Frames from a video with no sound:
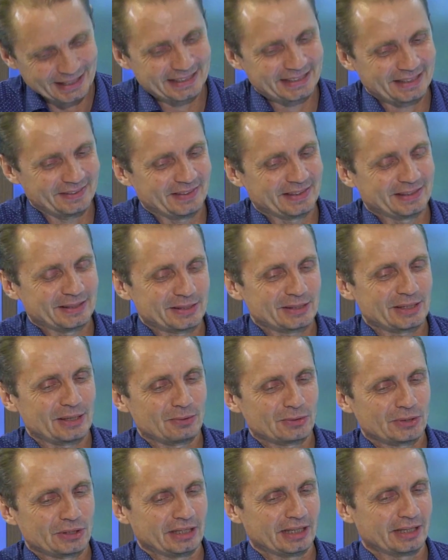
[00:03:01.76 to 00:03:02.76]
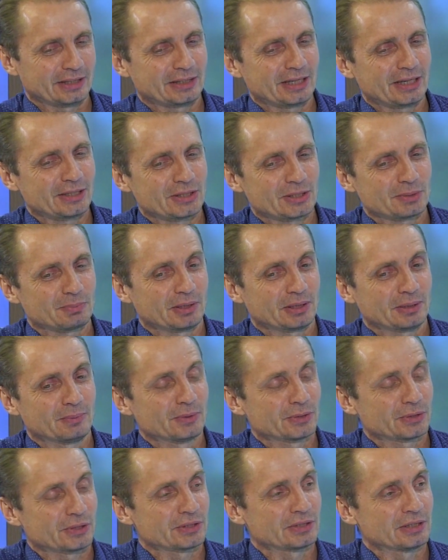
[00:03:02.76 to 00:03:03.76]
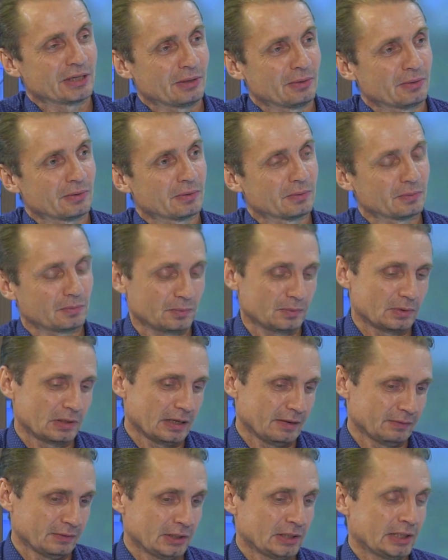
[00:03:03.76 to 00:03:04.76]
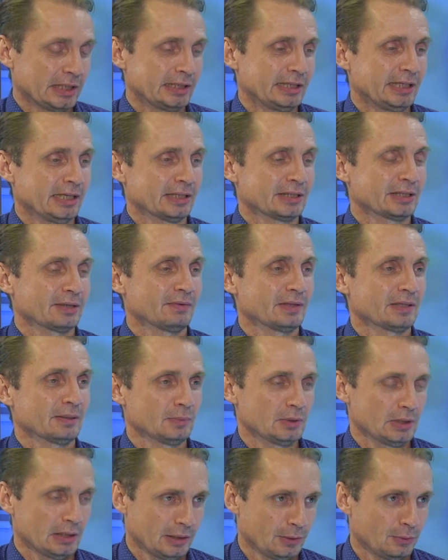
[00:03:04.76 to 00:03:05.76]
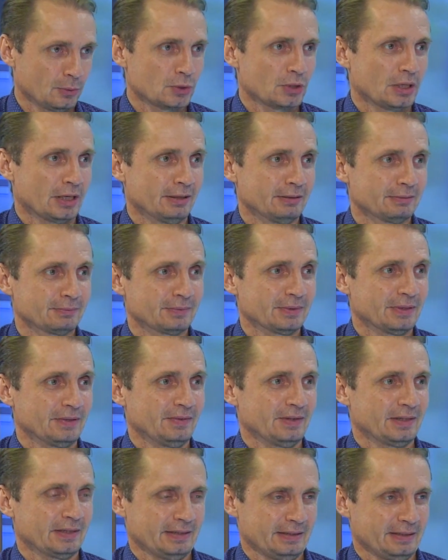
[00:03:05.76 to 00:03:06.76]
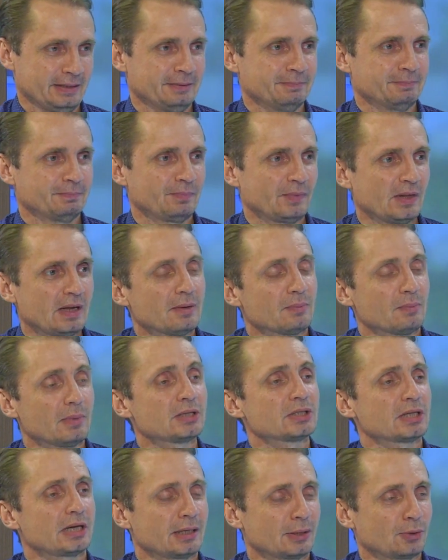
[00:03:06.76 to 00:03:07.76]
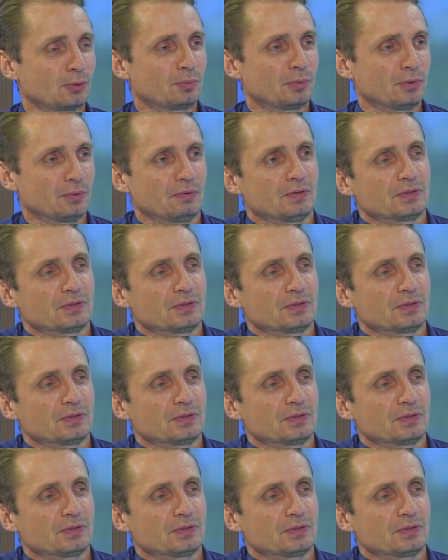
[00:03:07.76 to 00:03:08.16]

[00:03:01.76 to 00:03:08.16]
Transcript: Так, наверное, за уши не оттащишь, потому что знаю, главный ингредиент в этом деле душа, наверное, да? Большая группа у